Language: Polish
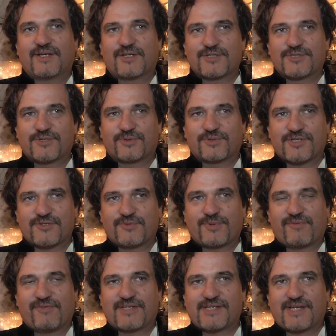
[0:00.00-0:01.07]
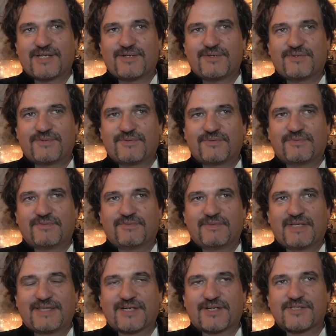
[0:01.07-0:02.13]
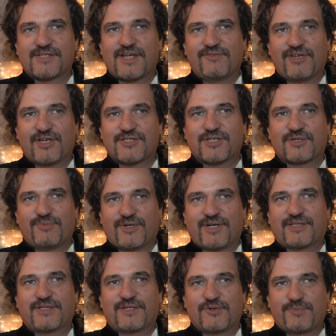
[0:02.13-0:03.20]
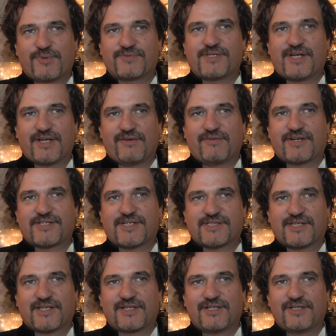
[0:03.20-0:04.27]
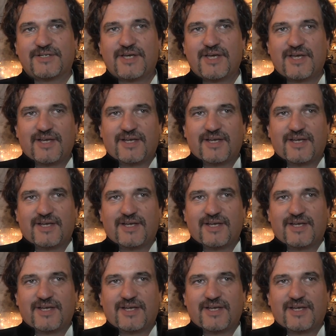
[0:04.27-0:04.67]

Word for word: rekonstruktorzy wprowadzają jednego z największych bohaterów Powstania Warszawskiego.